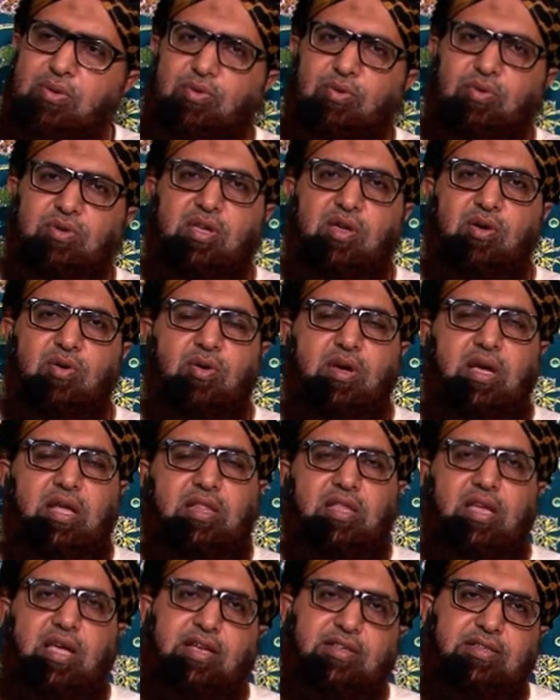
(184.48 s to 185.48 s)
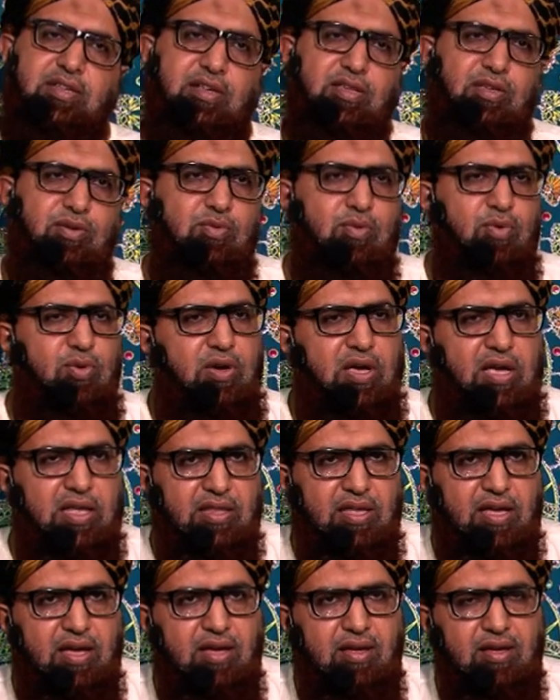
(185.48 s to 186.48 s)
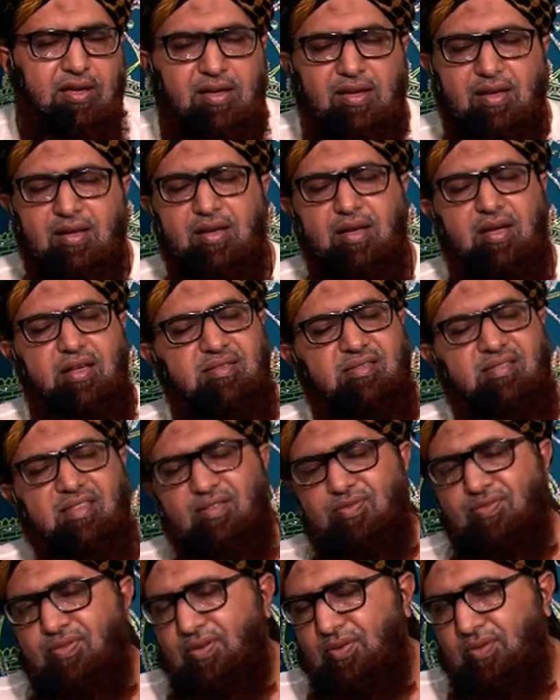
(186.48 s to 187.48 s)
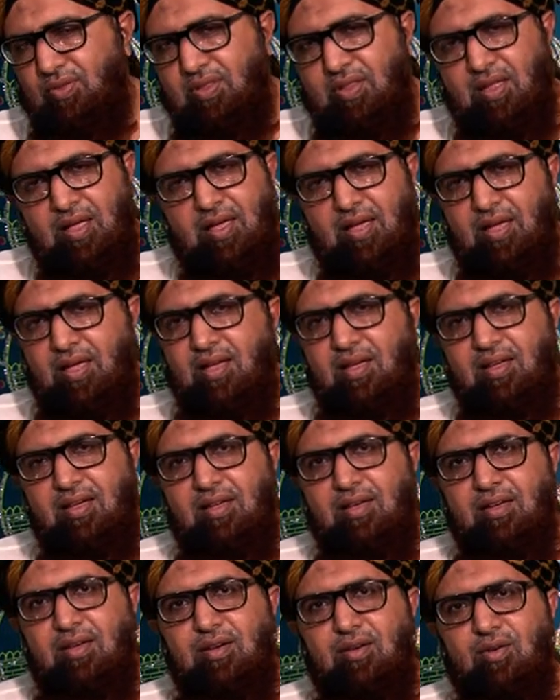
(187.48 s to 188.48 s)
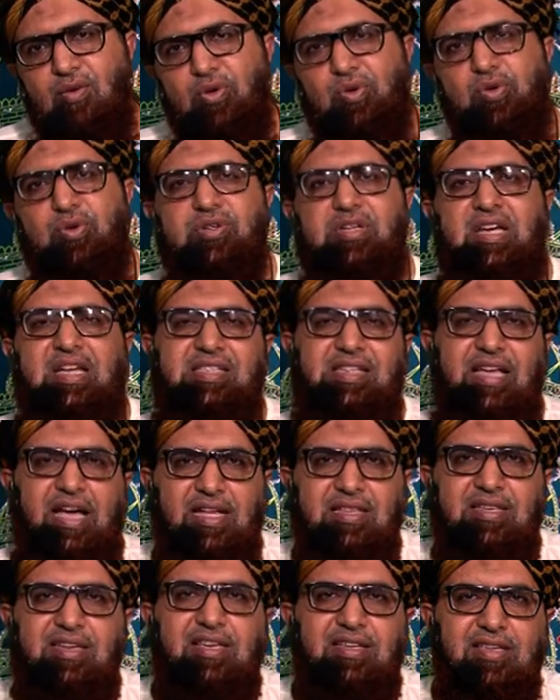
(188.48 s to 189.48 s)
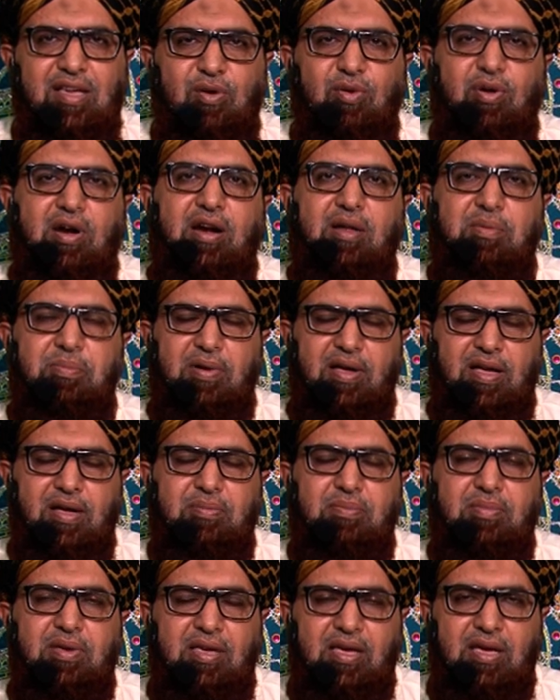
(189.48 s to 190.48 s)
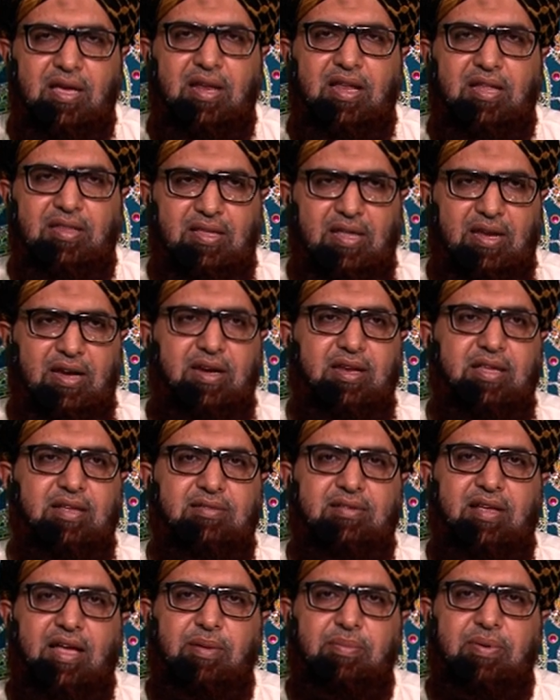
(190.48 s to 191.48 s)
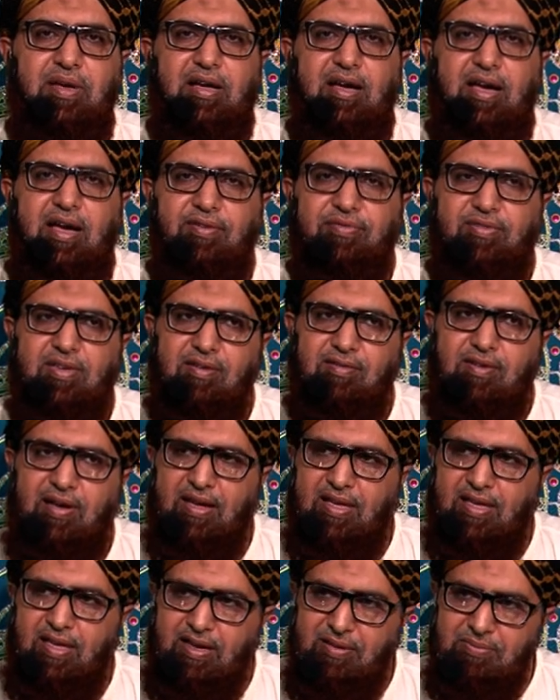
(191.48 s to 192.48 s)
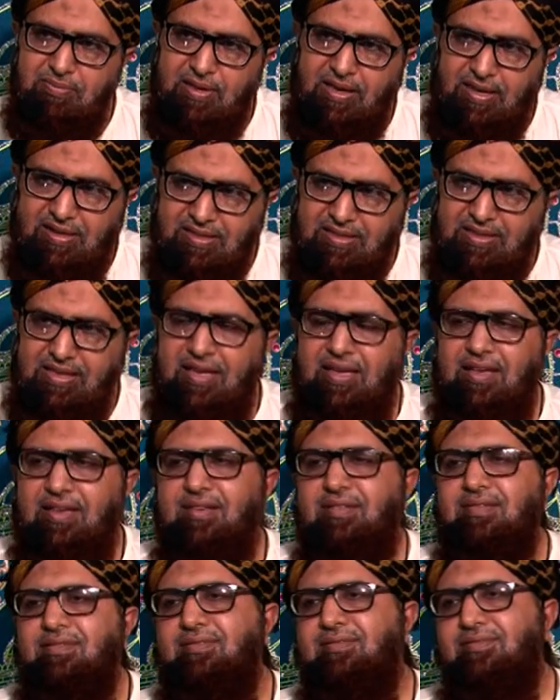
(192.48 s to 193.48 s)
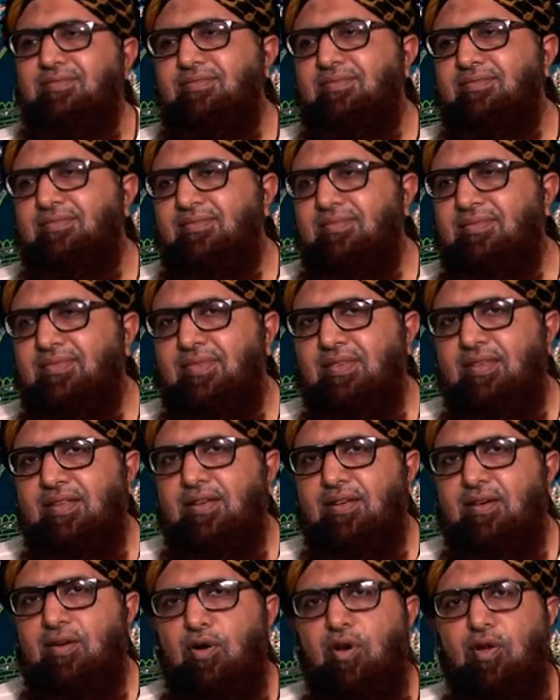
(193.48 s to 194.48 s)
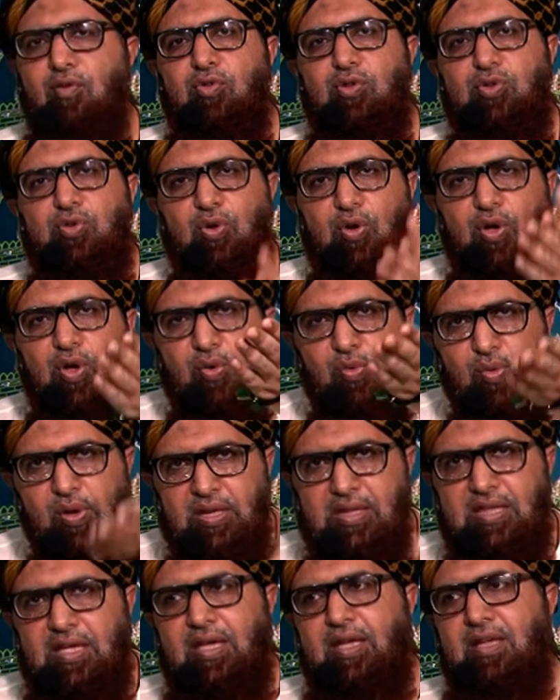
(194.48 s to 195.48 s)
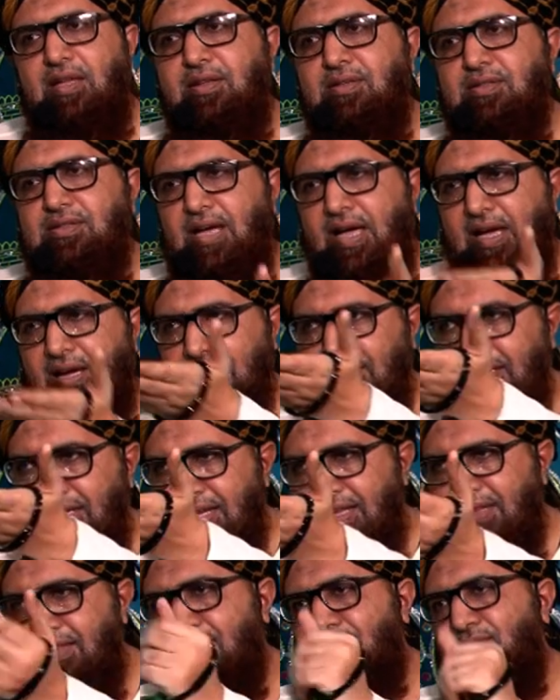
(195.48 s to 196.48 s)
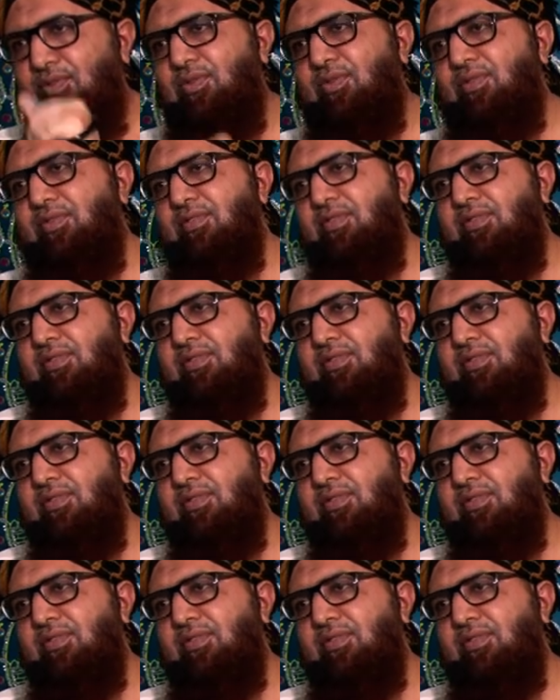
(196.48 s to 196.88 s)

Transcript: पे तो ये हो गया था ऐसा क्यों हो गया था अस्तफ़रल्ला उनको शायद याद नहीं कि कुरान पाक में अल्लाह ताला ने असाब काफ़ के वाक़ात बयान किए हैं और वो सोए हुए थे जाग नहीं रहे थे वो